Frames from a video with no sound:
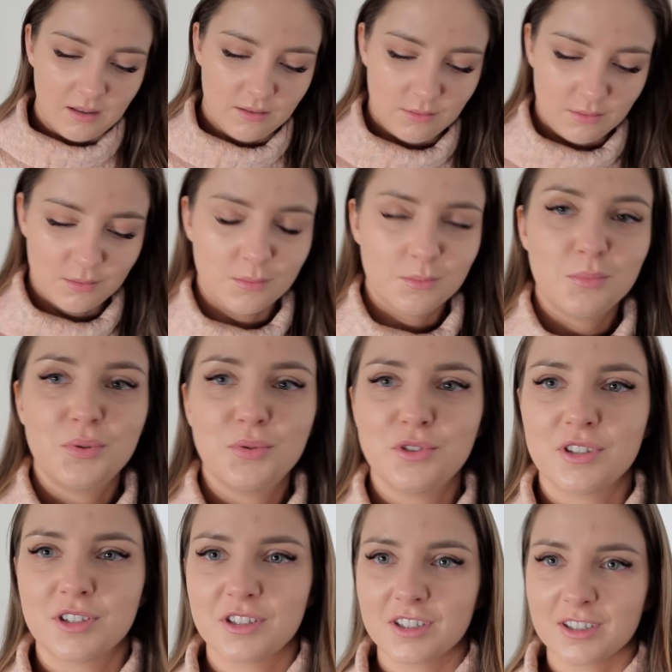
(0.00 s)
no,
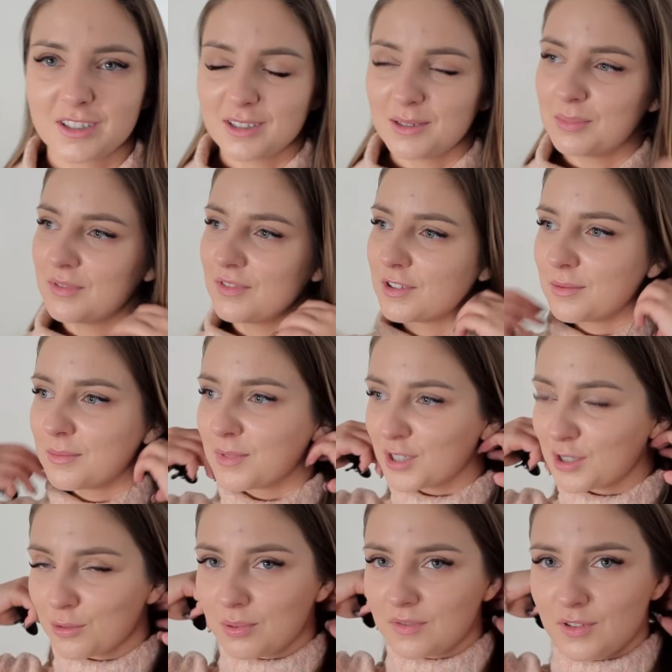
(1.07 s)
późne śniadanie, powiedzmy,
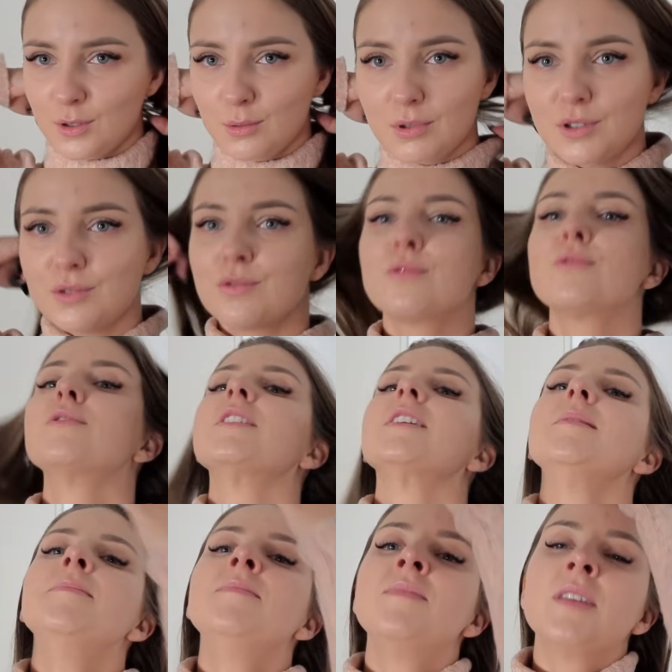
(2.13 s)
że to powinno być już drugie.